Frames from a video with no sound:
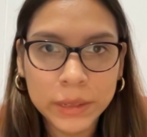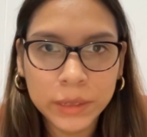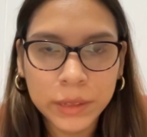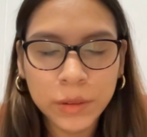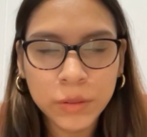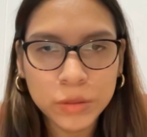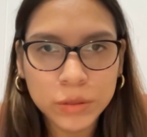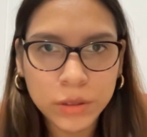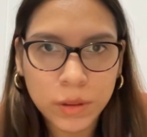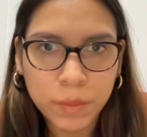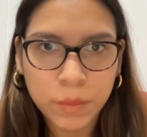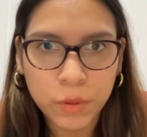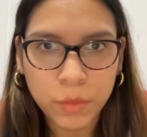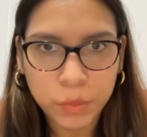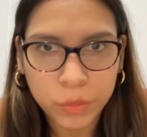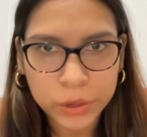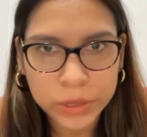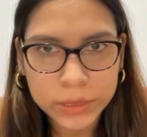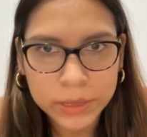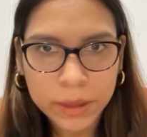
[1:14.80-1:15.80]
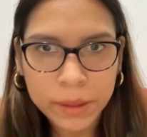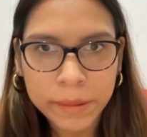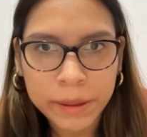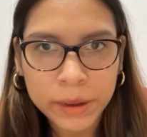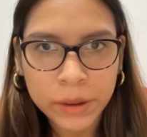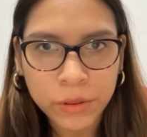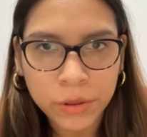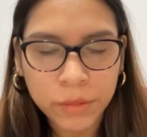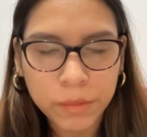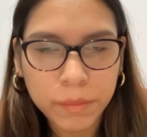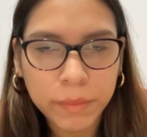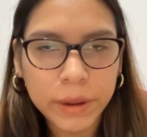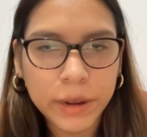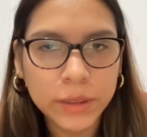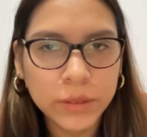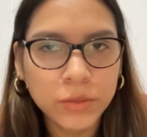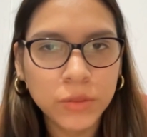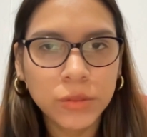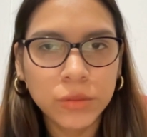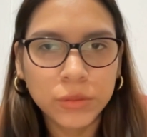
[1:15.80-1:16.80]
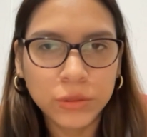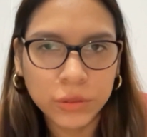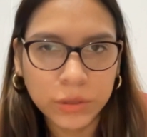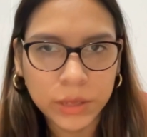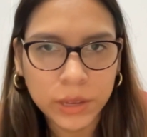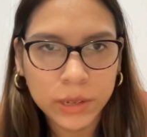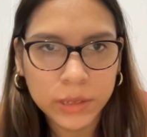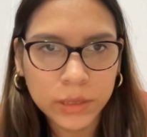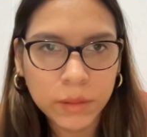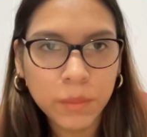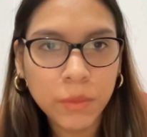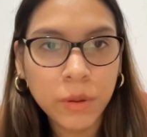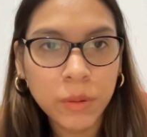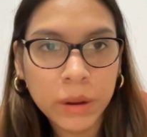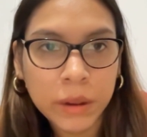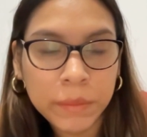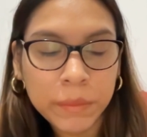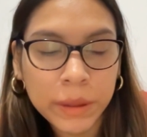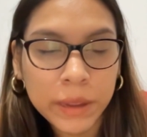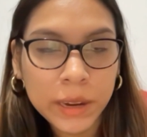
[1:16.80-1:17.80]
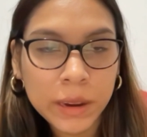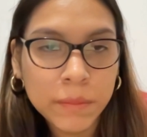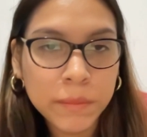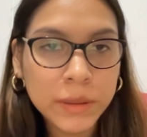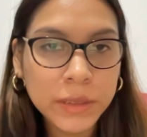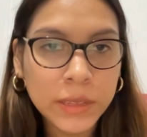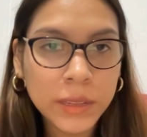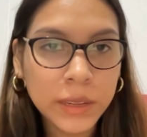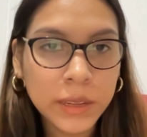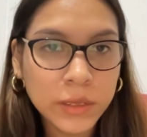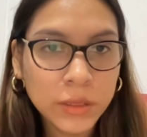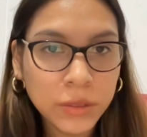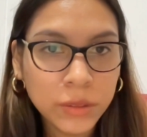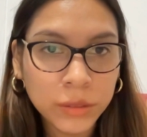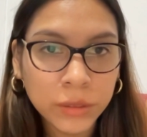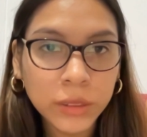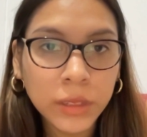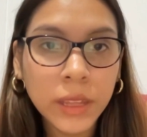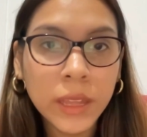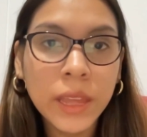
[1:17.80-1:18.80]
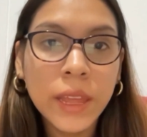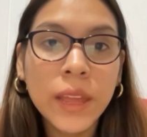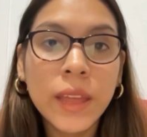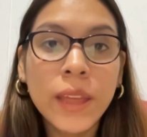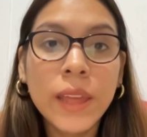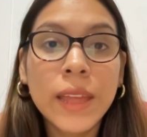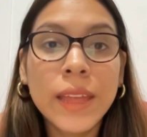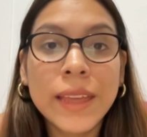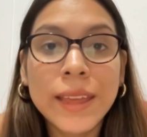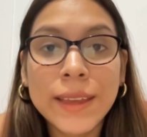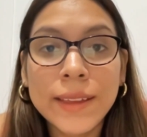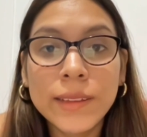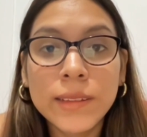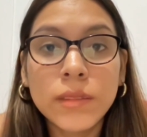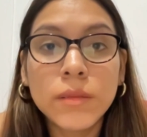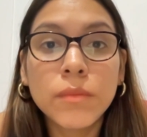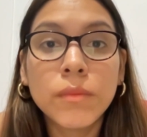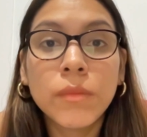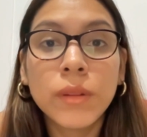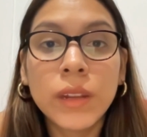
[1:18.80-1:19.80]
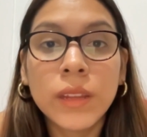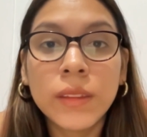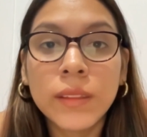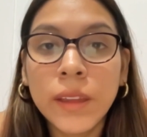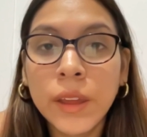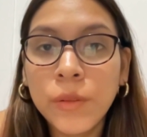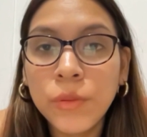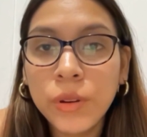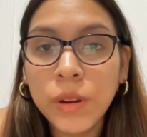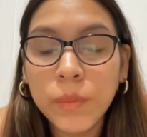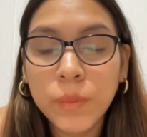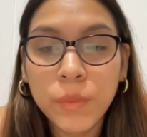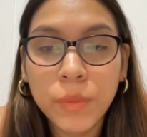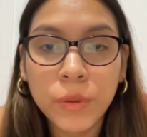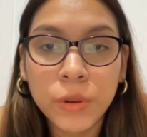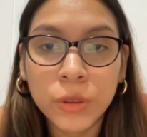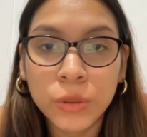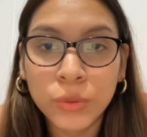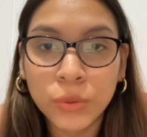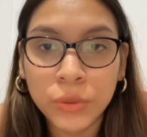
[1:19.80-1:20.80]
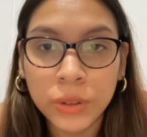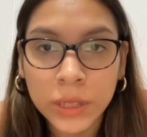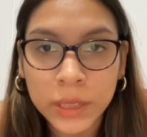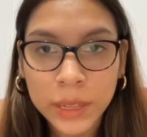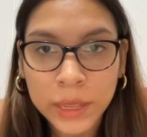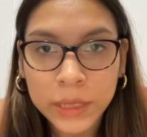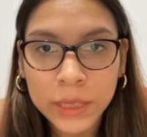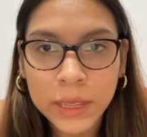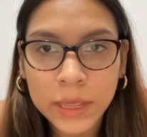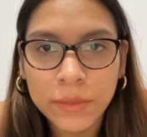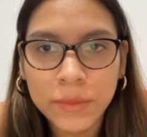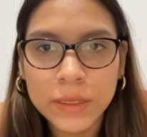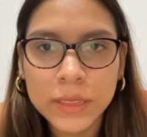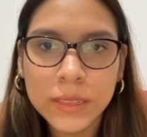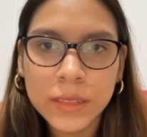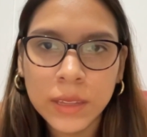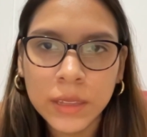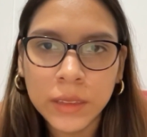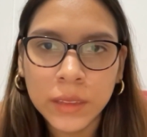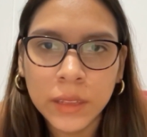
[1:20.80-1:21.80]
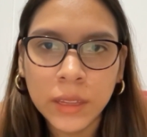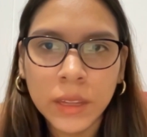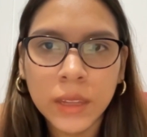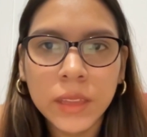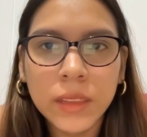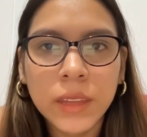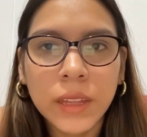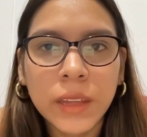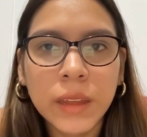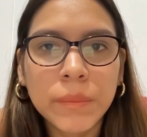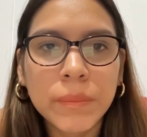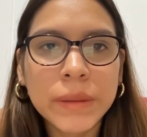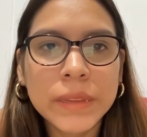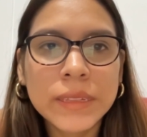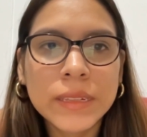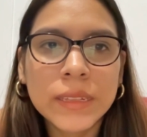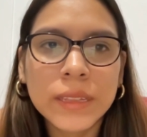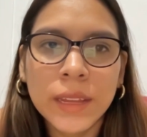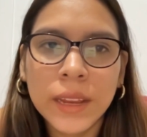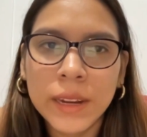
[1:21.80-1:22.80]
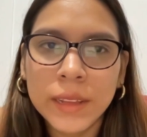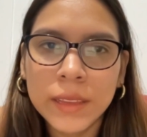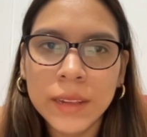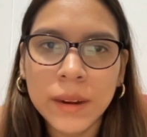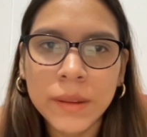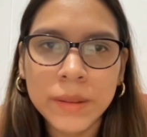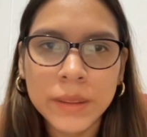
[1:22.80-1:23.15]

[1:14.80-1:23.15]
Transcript: parte de nuestra propuesta de valor para solucionar ese problema de la investigación, es brindar una oportunidad eficiente de capacitar a